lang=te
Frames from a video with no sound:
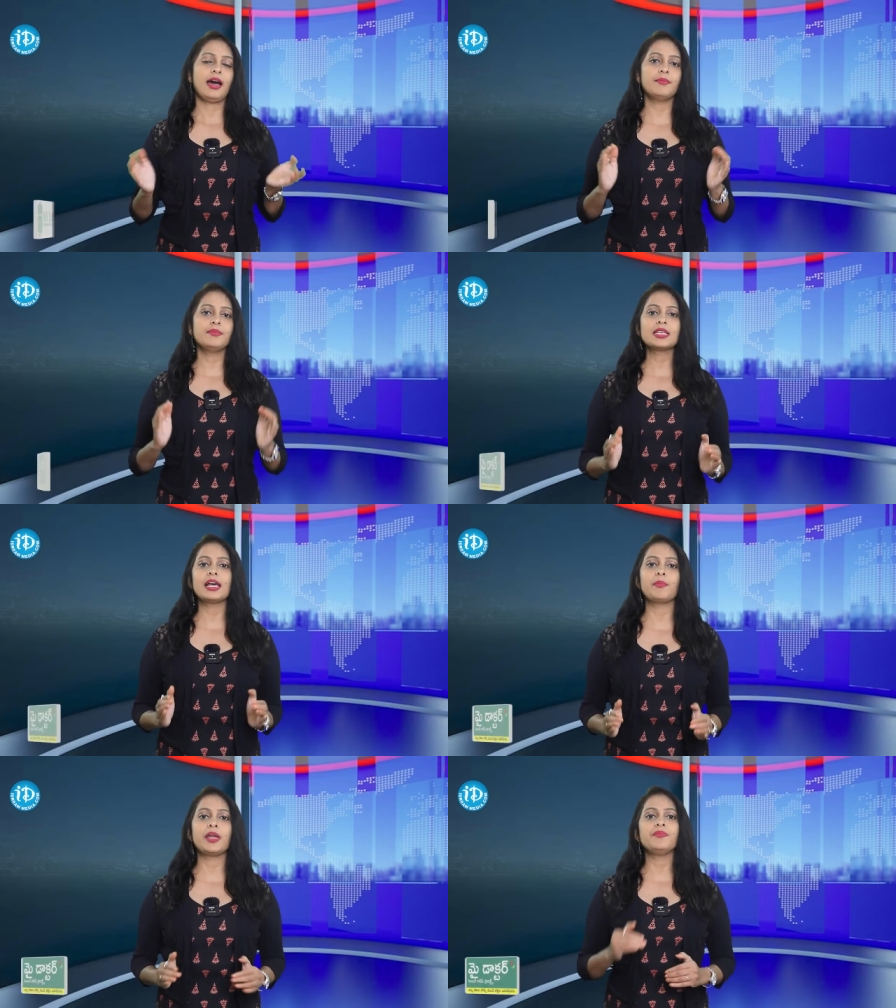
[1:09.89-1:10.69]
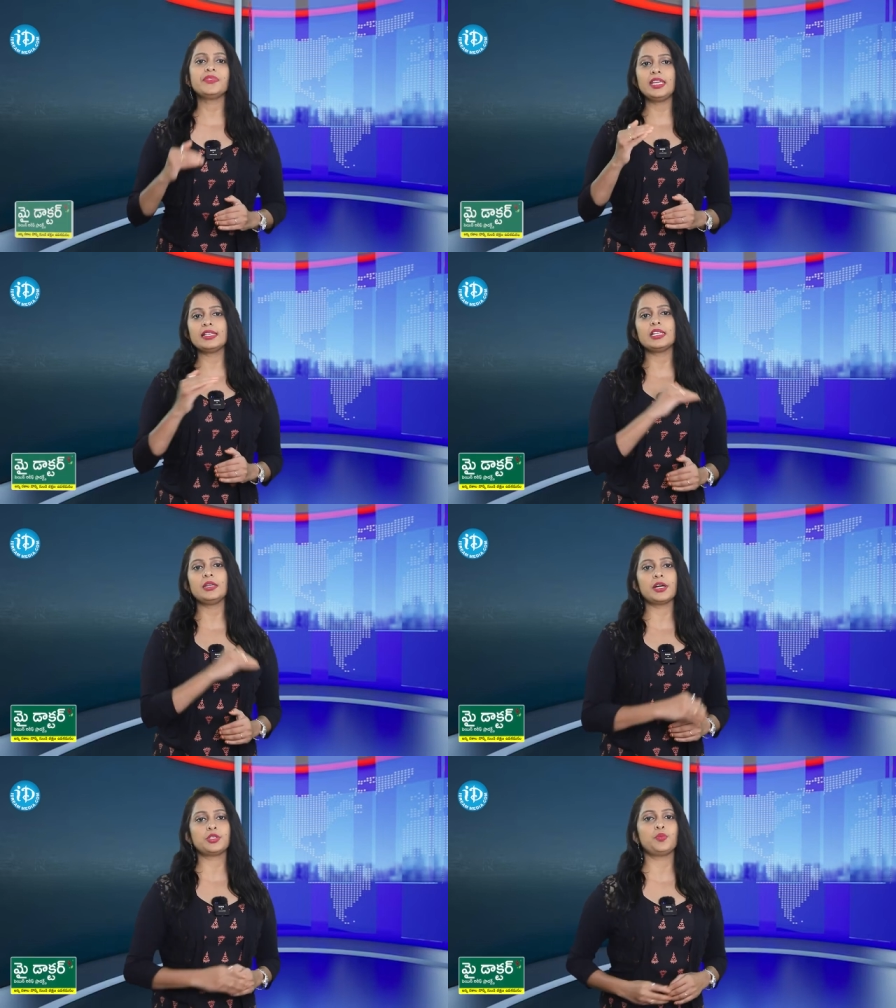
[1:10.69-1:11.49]
అంశాలపై ఈ
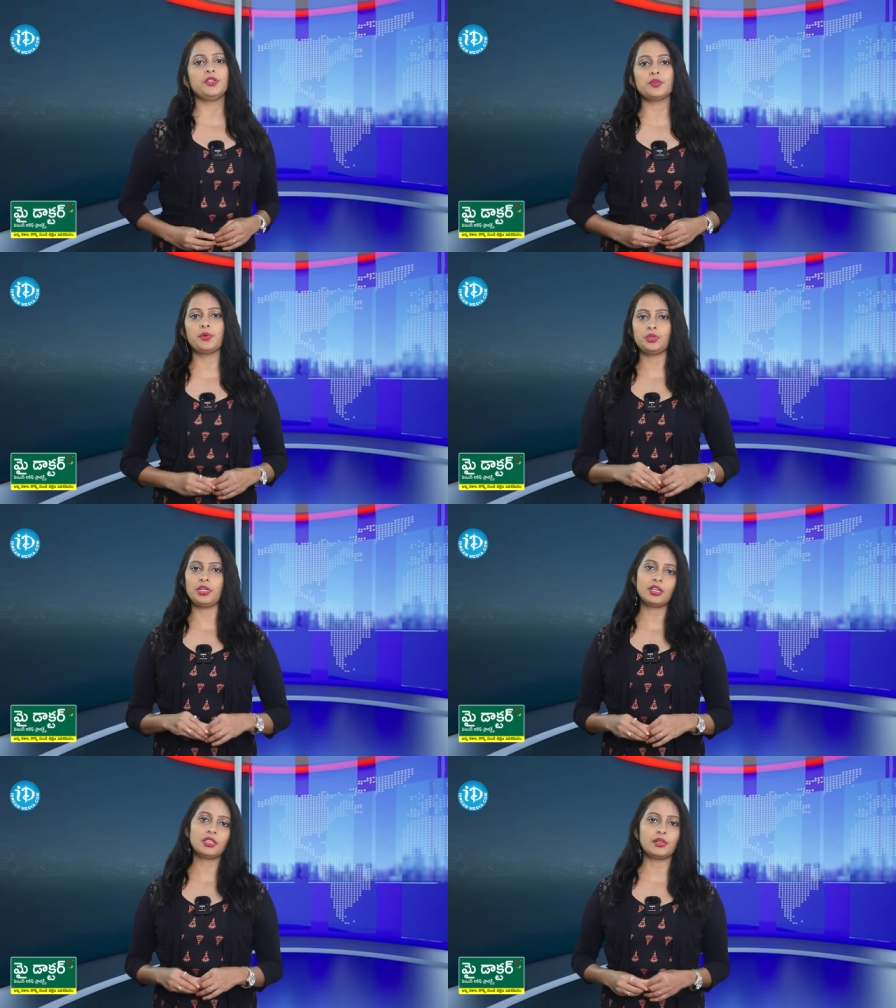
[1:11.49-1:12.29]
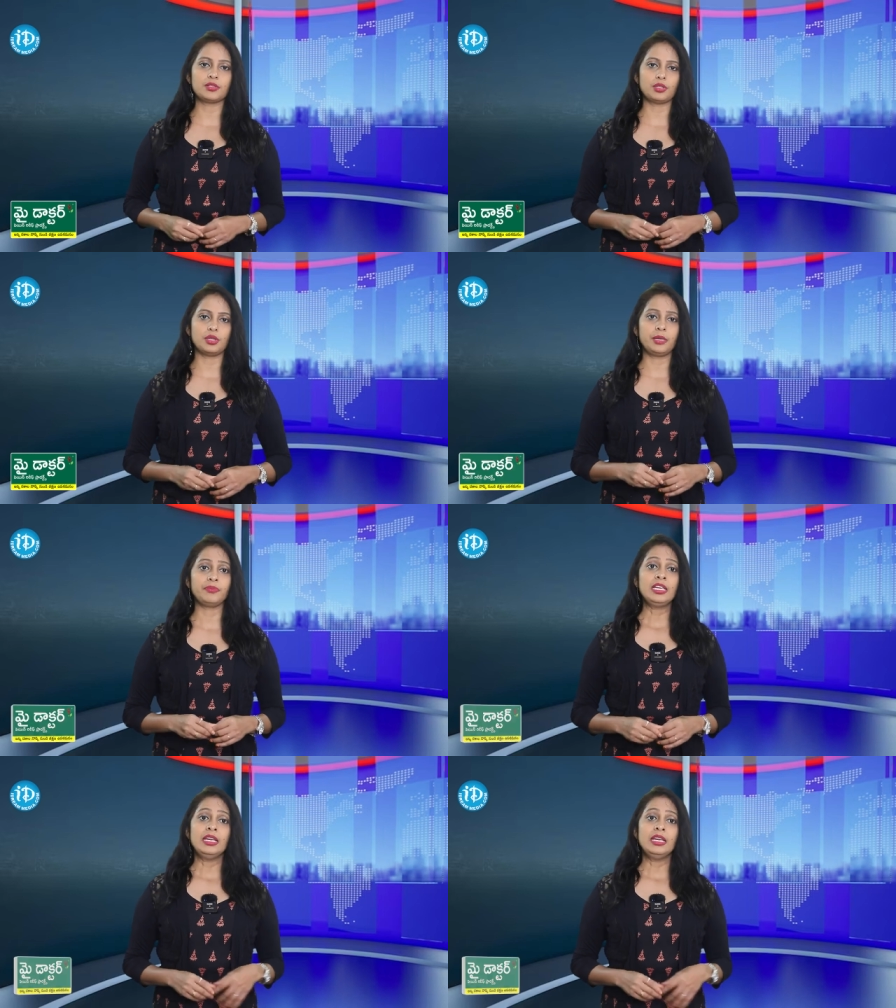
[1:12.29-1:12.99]
సినిమా చూపించబోతున్నట్లు తెలుస్తోంది